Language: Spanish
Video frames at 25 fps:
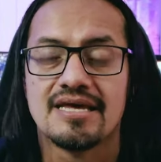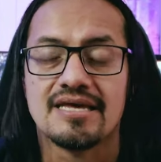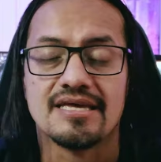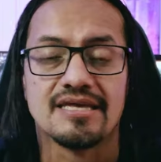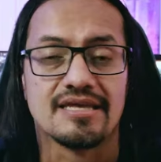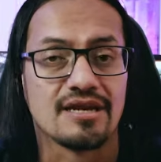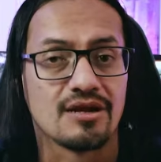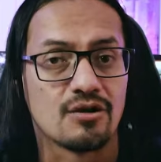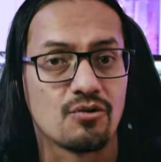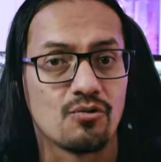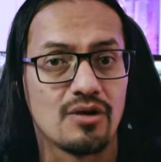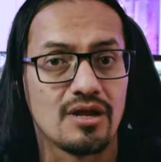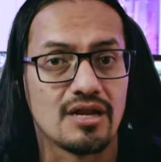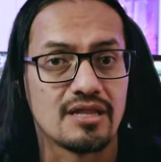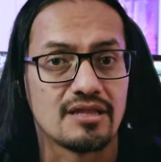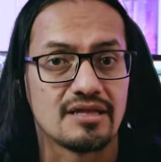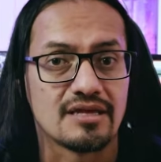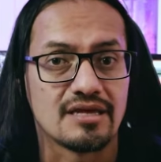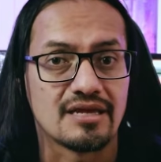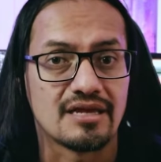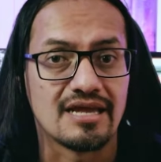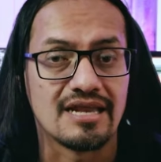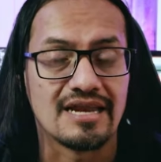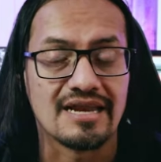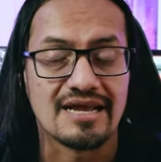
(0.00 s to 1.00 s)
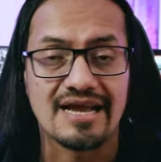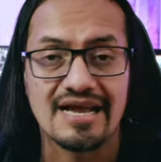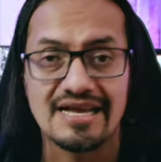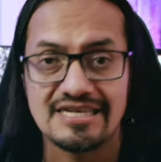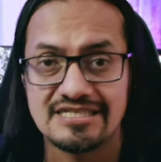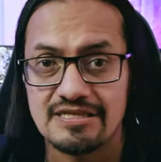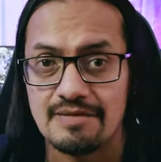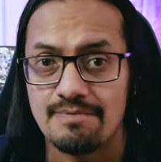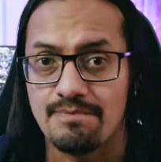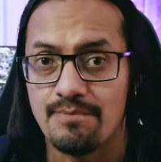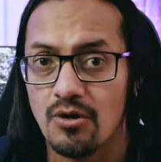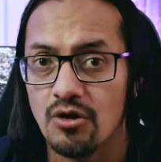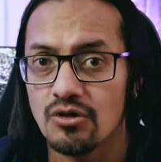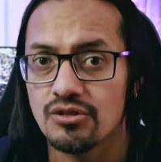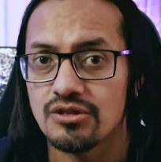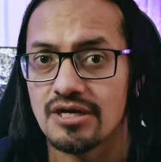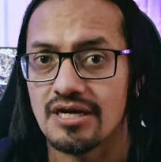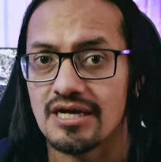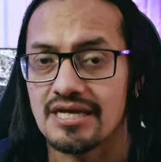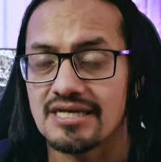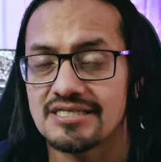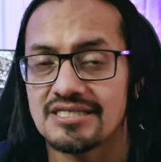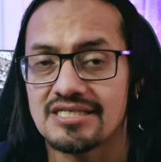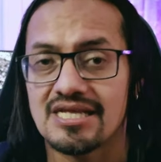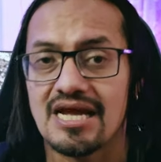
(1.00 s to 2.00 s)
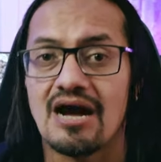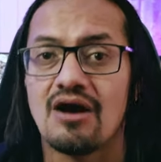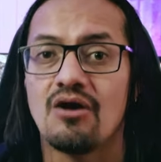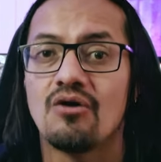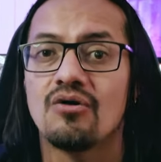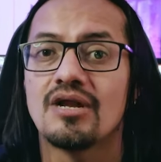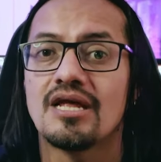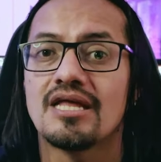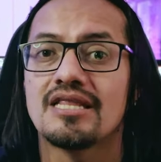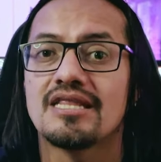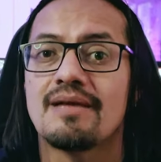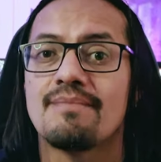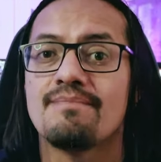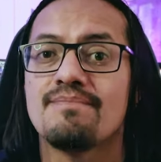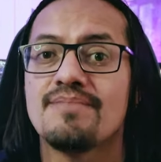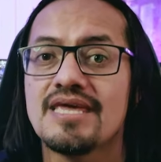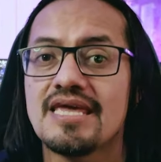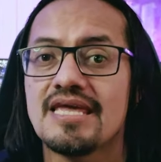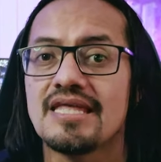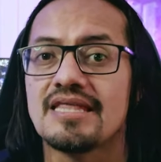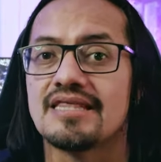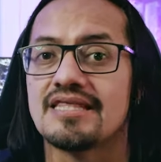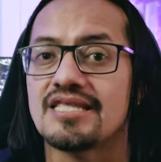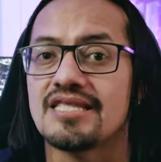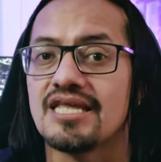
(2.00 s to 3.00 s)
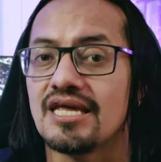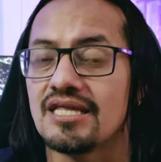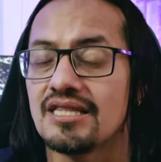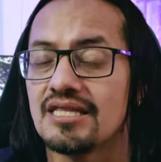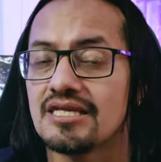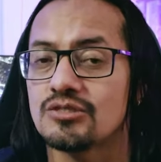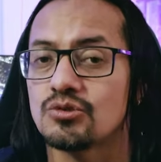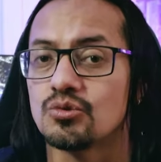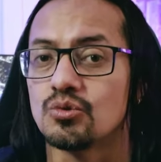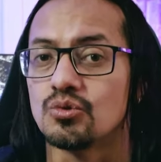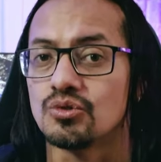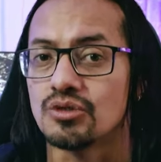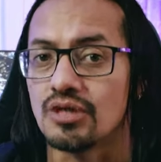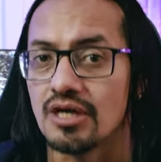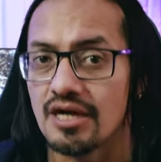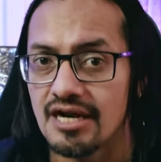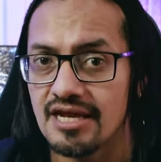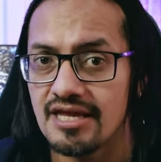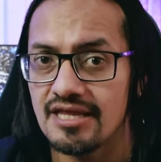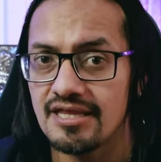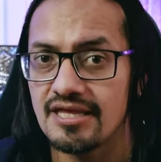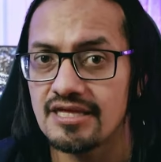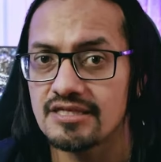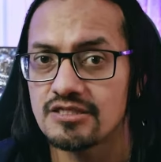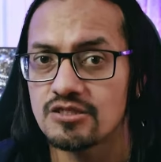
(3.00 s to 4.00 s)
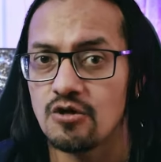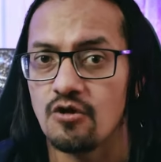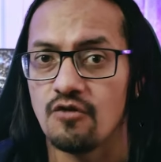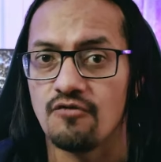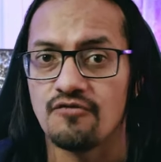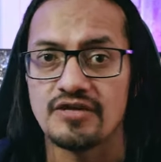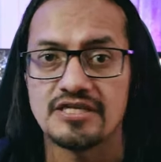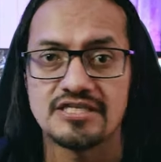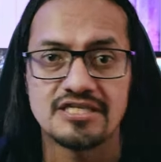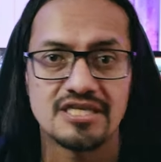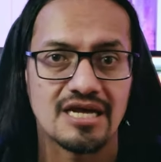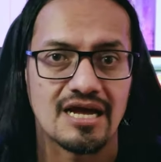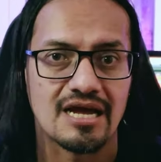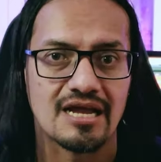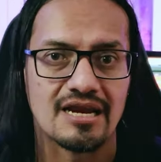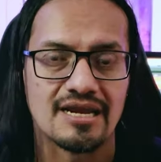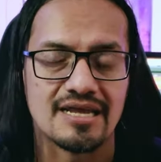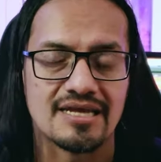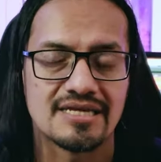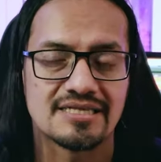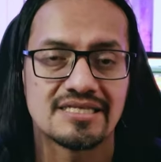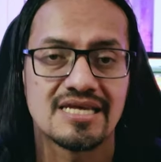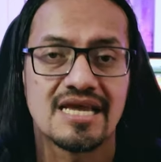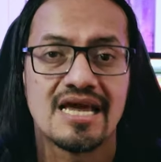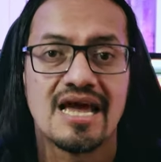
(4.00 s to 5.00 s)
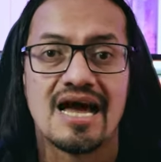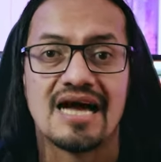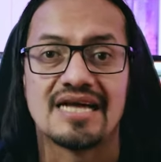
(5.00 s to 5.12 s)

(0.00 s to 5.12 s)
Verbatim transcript: Y recuerden que el Casi Podcast ahora también tiene sus redes oficiales,